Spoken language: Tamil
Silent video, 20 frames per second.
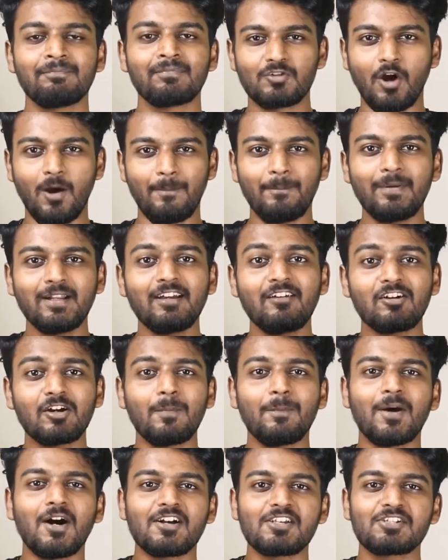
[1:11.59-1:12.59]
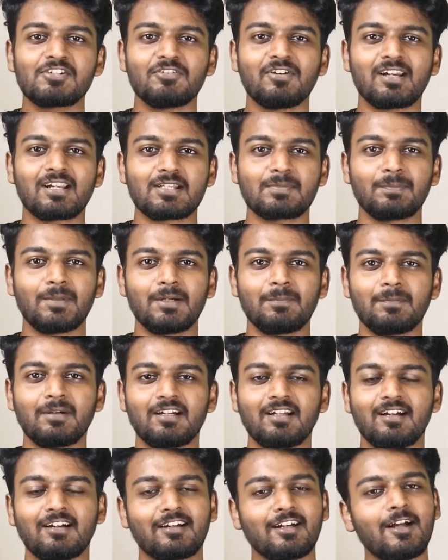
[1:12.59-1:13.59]
ஸோ அப்படி அவங்க பாசிட்டிவாக ரெஸ்பாண்ட்
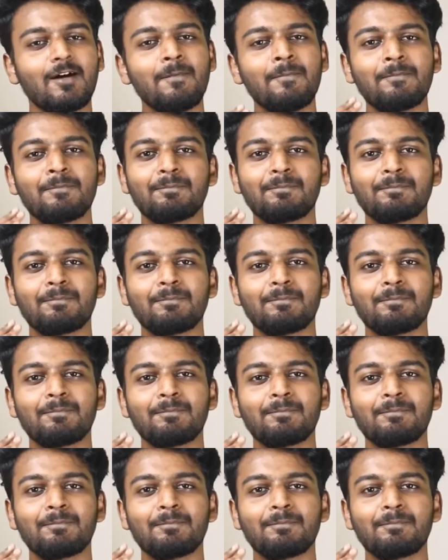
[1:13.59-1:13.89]
பண்ணாங்கன்னா